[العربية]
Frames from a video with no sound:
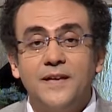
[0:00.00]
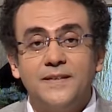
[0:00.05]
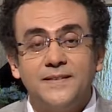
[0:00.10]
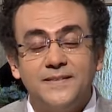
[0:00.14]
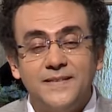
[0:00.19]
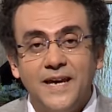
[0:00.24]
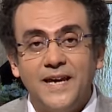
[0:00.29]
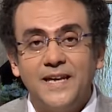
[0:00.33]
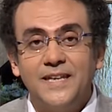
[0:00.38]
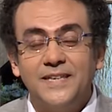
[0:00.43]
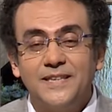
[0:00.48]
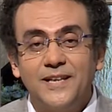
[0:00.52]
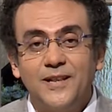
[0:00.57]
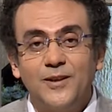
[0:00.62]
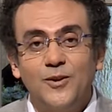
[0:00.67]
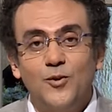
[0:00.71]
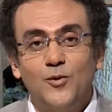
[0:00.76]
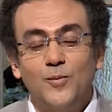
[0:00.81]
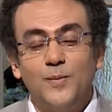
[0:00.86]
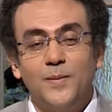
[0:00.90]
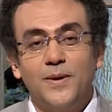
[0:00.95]
دي ايه
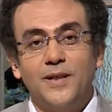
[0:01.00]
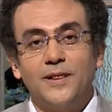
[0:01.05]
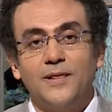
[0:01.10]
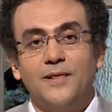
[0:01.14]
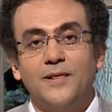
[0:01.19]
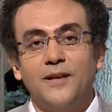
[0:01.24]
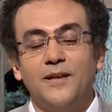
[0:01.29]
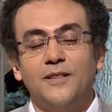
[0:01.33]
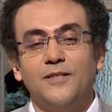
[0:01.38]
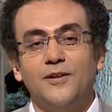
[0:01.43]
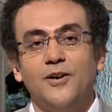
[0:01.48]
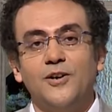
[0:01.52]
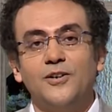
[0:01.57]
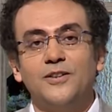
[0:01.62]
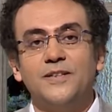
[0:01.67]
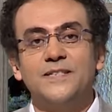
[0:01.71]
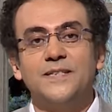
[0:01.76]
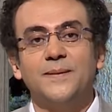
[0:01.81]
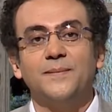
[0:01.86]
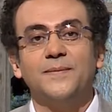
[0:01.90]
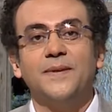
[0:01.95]
اليوم
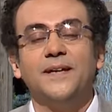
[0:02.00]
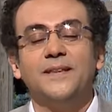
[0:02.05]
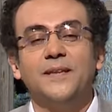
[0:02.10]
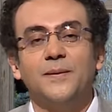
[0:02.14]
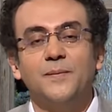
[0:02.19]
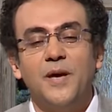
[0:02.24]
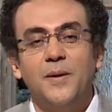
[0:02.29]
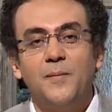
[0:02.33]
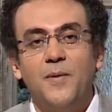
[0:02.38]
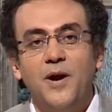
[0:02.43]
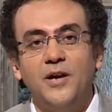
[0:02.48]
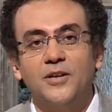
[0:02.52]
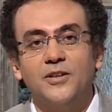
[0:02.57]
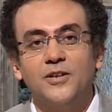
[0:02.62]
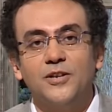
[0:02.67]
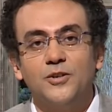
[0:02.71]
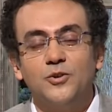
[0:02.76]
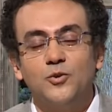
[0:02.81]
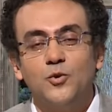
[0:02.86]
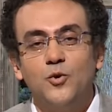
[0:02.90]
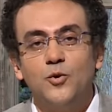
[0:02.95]
النهارده استمتعنا بها مع
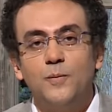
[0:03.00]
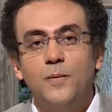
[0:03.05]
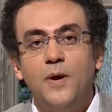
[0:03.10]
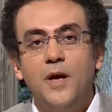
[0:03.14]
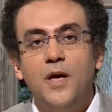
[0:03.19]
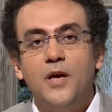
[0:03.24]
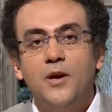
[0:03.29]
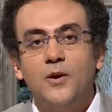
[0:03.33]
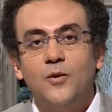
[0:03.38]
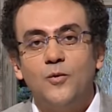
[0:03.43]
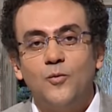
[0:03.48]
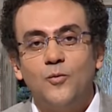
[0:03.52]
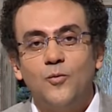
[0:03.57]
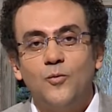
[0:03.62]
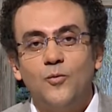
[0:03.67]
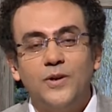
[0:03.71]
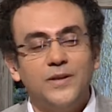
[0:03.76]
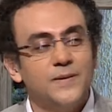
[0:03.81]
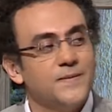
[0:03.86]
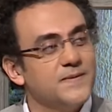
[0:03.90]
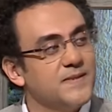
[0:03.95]
حضراتكم
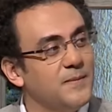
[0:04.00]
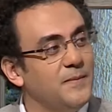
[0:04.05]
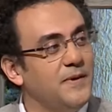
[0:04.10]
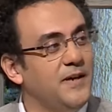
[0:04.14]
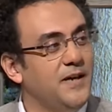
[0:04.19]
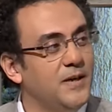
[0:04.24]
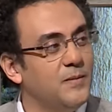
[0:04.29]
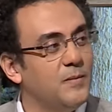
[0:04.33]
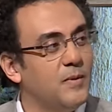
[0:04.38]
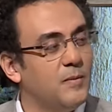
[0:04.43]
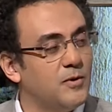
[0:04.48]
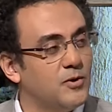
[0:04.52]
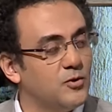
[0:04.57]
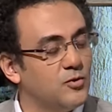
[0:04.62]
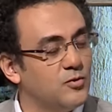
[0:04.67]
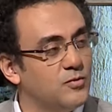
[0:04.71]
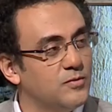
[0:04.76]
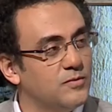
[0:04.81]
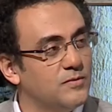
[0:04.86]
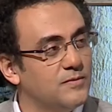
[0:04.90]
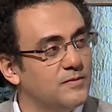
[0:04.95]
وانا مسامح هبه برضه